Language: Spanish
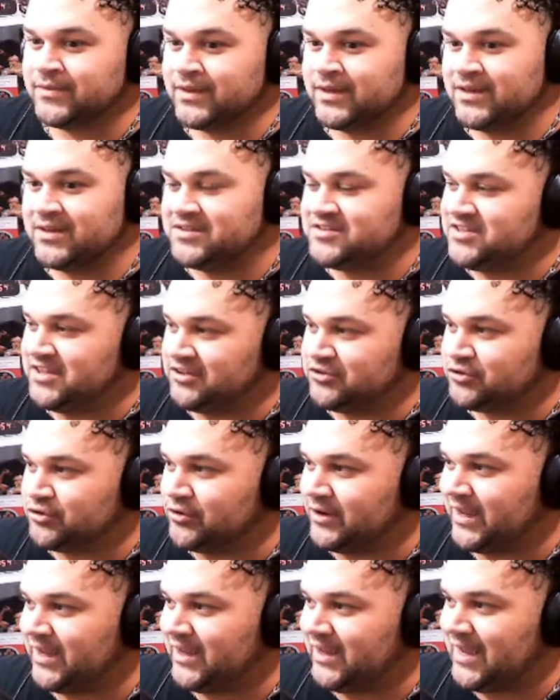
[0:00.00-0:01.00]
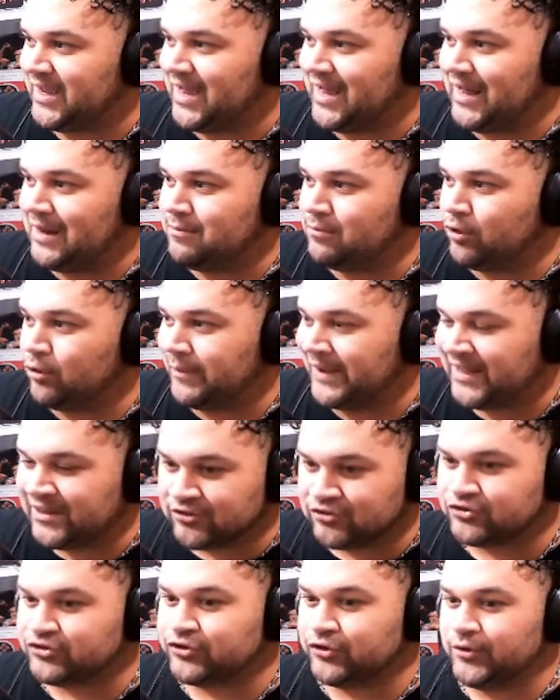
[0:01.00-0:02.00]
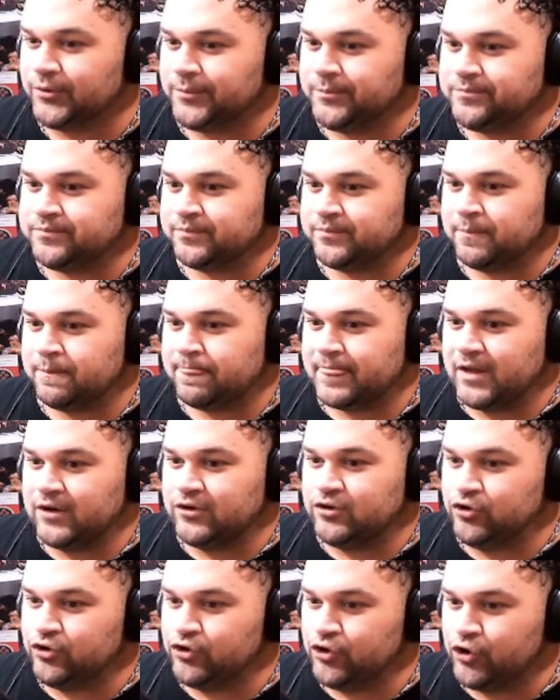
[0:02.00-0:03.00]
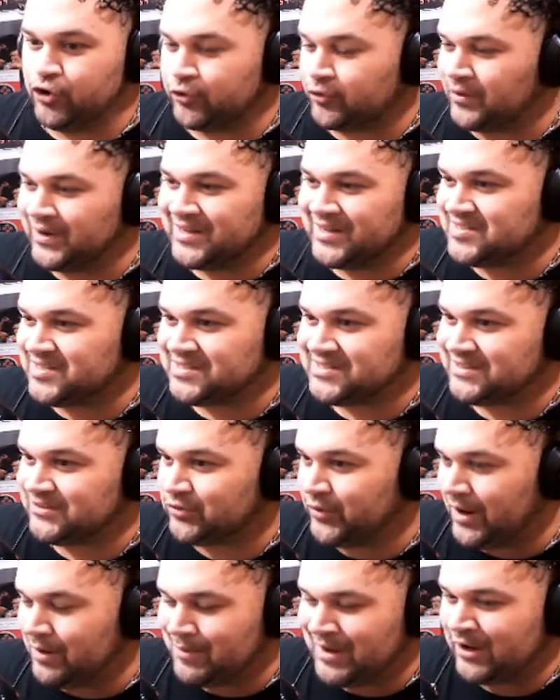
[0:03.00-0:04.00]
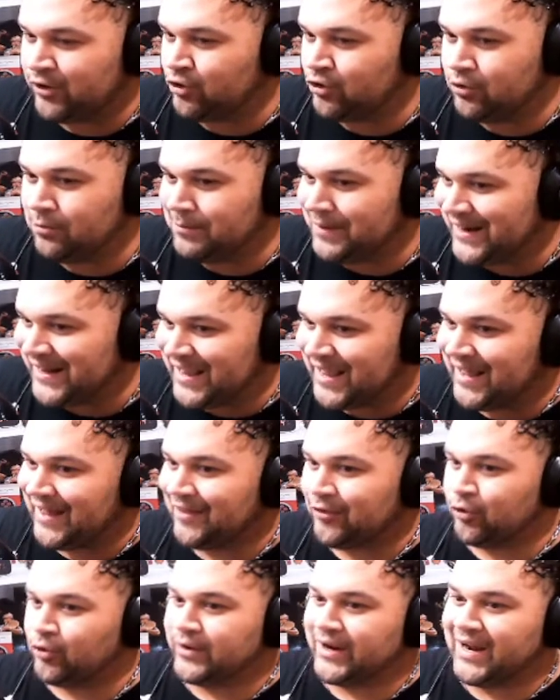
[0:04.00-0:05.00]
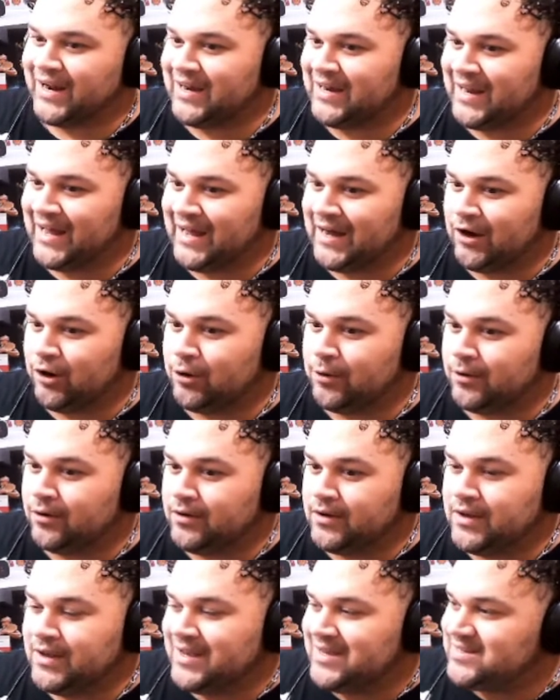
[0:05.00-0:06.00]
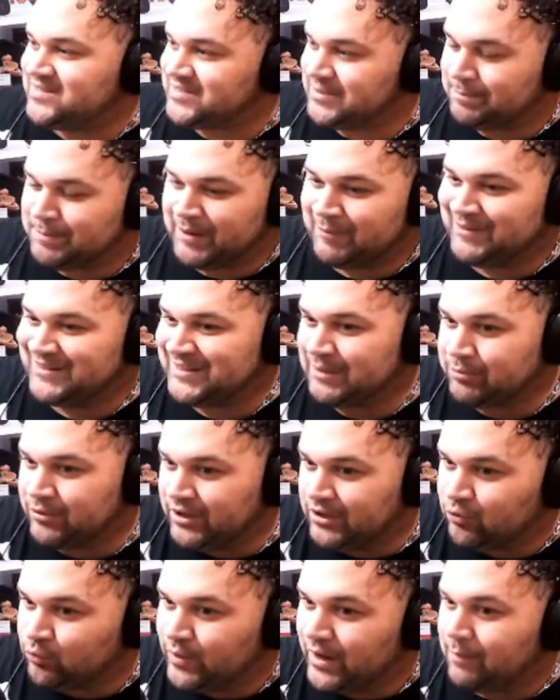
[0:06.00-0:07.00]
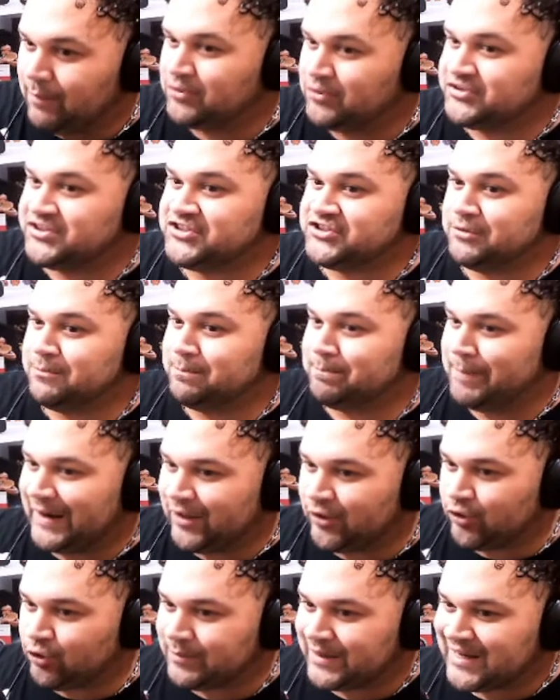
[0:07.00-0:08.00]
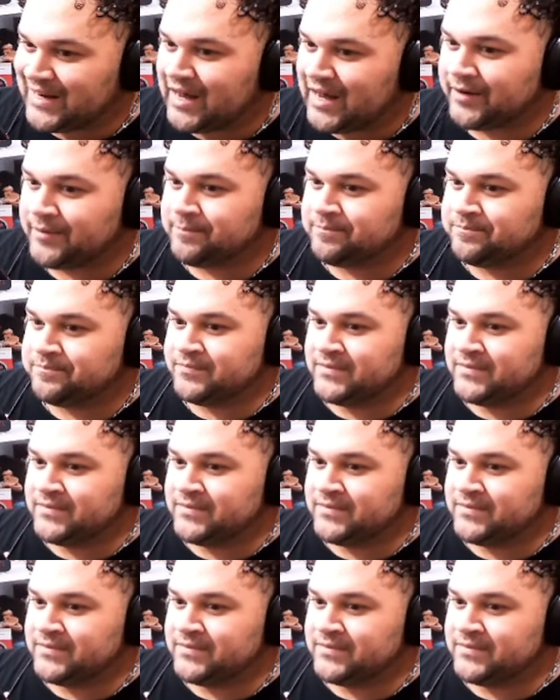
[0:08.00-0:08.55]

Siento que al momento no creo que necesite una mano manejadora al lado. Simplemente ponerlo en una posición para dominar.